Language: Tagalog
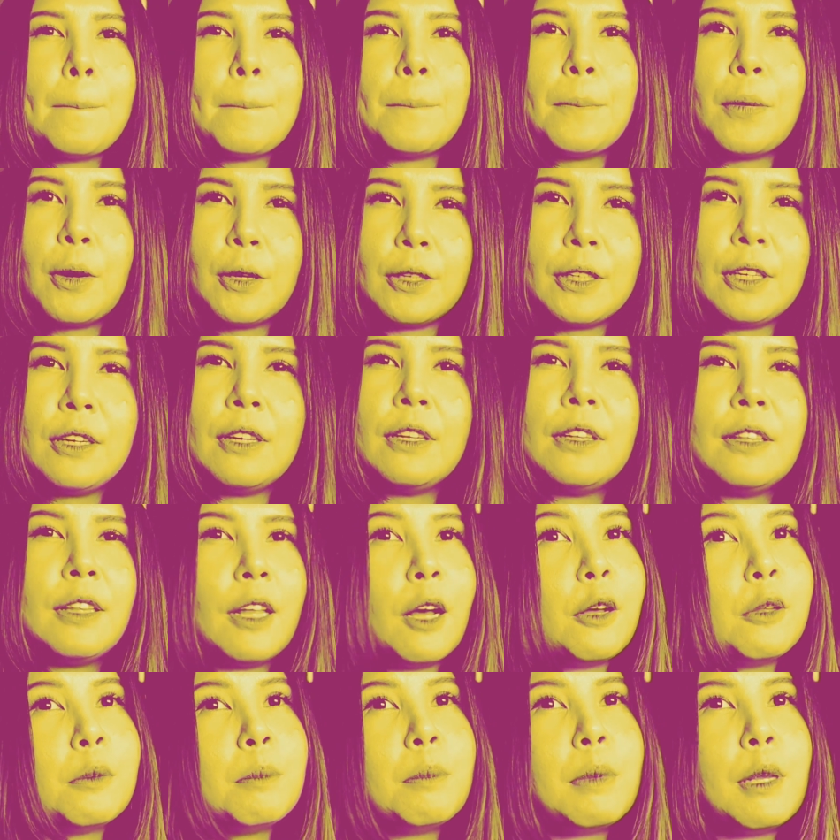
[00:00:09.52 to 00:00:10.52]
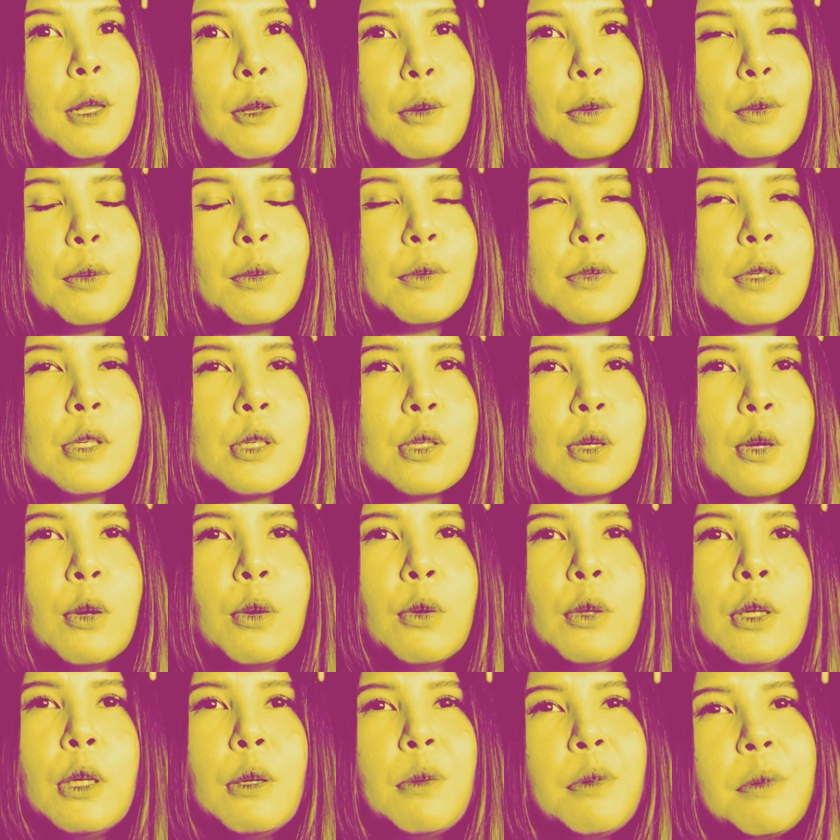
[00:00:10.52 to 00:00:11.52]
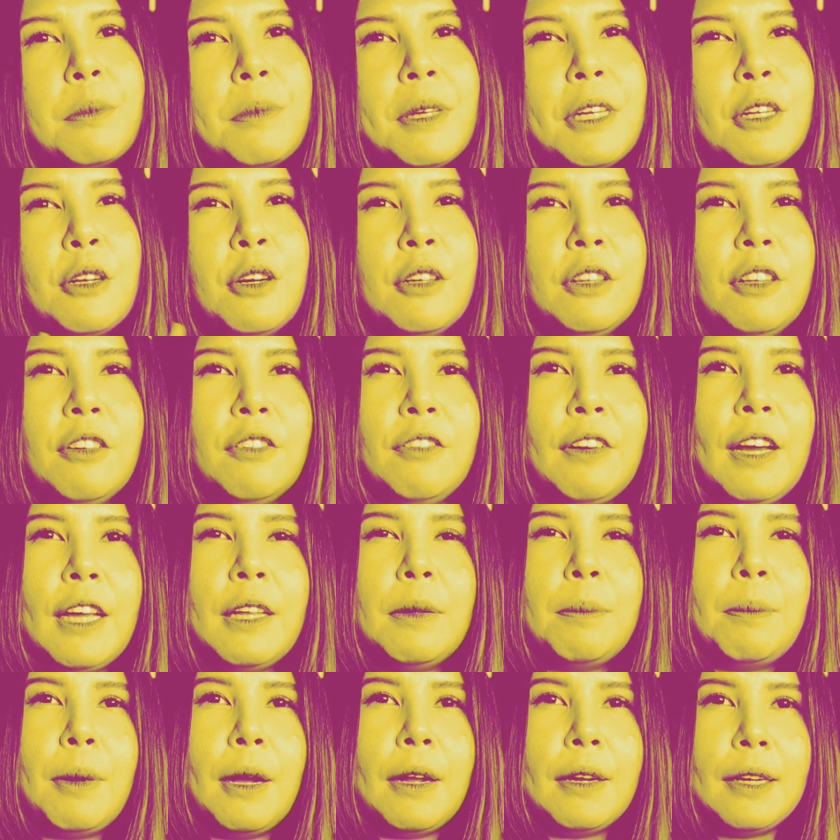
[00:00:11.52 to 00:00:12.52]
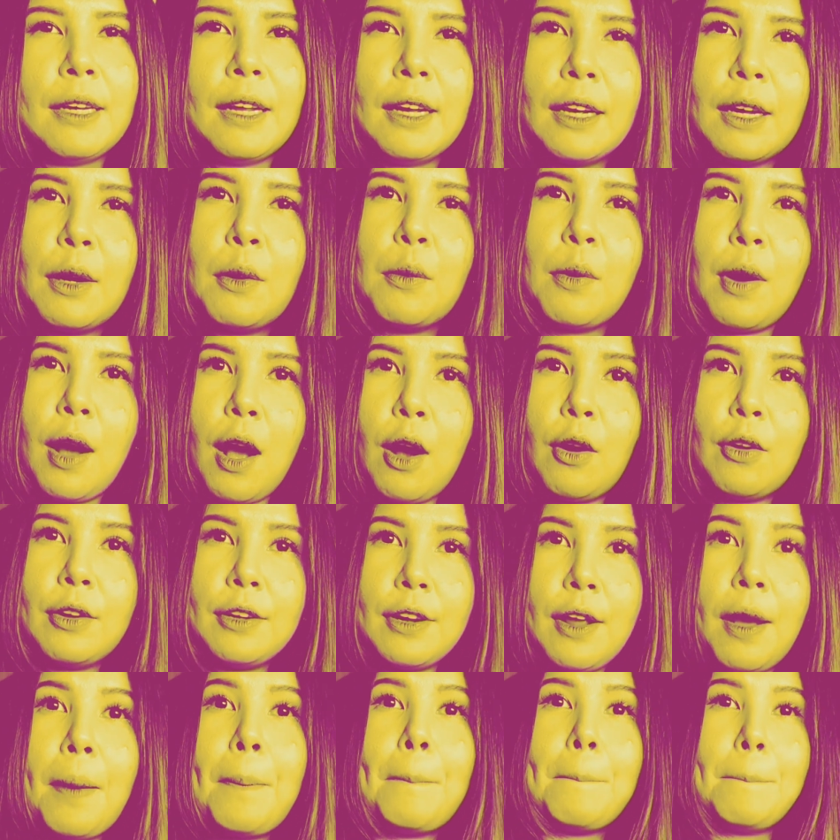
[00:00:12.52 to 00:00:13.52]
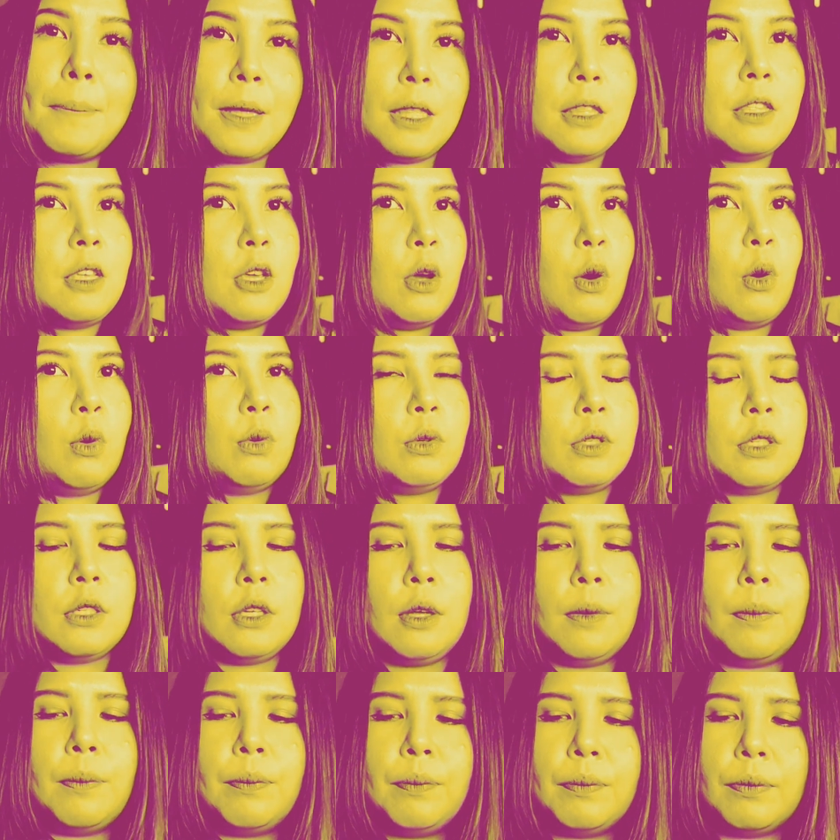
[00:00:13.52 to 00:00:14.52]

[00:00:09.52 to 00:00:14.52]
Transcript: button down below so you will be notified pag nagawa ako ng videos.